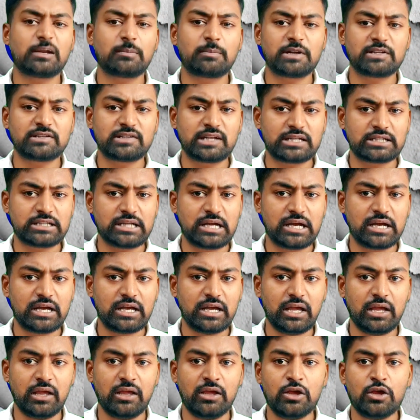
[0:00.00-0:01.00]
असर पड़ सकता
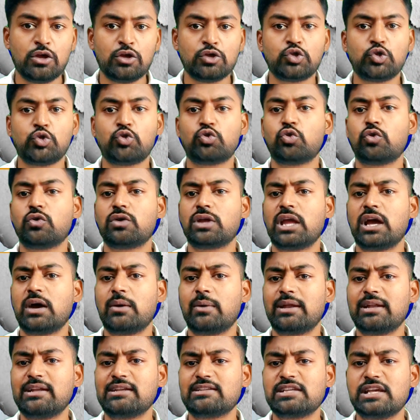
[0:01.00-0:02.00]
है सूत्रों के
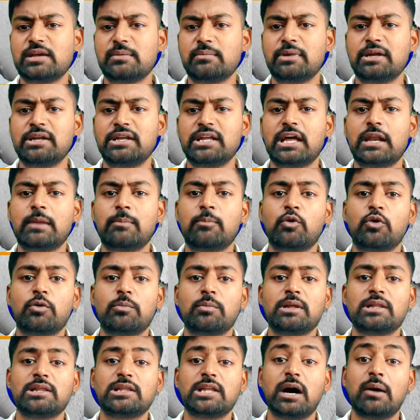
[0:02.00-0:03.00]
हवाले से मीडिया
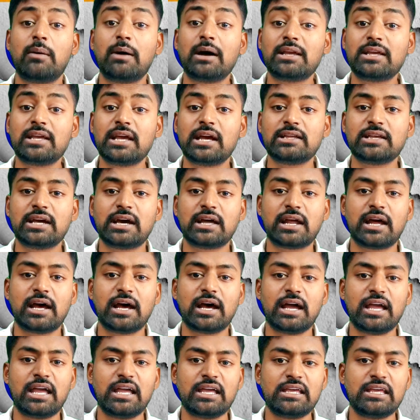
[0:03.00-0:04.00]
रिपोर्ट में दावा किया जा
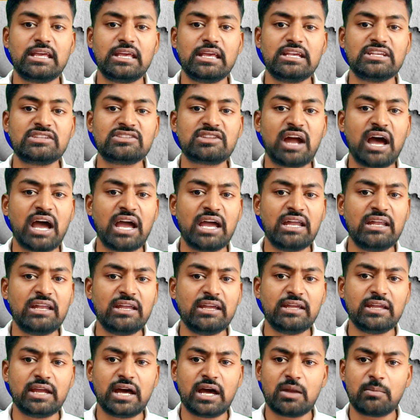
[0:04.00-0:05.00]
रहा है कि इसराइल
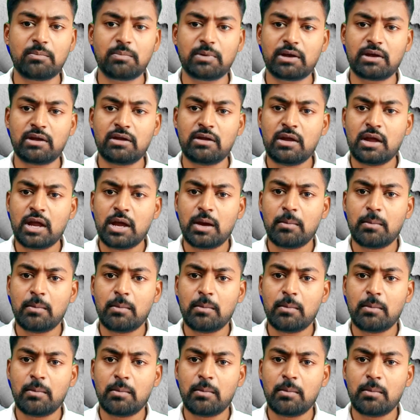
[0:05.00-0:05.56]
ईरान पर